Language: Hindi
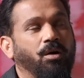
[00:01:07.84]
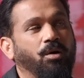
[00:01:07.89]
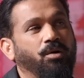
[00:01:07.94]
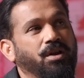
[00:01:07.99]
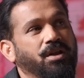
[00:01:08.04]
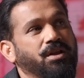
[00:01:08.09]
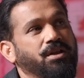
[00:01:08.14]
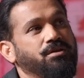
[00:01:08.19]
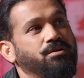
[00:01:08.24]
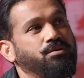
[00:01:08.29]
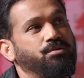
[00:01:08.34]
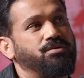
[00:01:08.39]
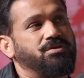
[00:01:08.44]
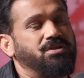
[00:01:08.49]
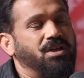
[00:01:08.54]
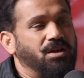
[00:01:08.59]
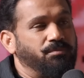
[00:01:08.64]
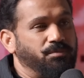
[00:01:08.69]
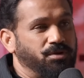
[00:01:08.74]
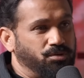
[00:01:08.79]
और
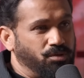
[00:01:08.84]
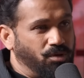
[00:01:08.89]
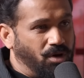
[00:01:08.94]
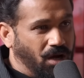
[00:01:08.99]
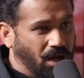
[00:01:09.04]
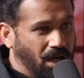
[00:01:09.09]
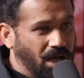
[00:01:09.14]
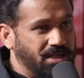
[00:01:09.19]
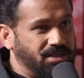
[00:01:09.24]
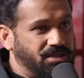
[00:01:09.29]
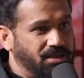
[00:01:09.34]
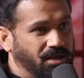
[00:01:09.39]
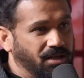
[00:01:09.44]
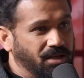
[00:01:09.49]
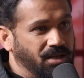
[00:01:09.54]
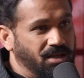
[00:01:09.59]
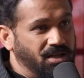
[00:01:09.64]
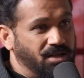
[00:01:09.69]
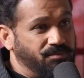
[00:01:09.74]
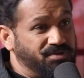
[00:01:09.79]
हिंदुस्तान में तो खास कर
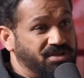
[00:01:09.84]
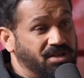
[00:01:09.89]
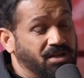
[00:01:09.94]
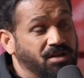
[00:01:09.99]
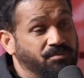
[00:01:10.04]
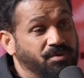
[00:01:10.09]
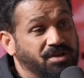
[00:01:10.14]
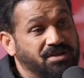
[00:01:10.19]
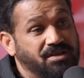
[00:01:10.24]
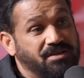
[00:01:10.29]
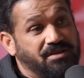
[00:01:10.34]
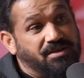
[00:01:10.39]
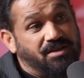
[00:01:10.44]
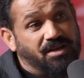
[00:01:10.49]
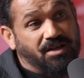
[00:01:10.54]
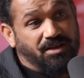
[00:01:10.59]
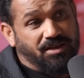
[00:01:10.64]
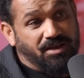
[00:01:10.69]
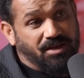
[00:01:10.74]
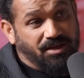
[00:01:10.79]
ये कि हम सिनेमा से
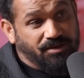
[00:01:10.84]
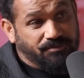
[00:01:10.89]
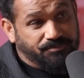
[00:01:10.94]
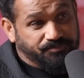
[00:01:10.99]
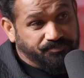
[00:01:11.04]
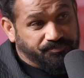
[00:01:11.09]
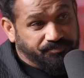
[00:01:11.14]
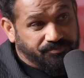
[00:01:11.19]
सीखते हैं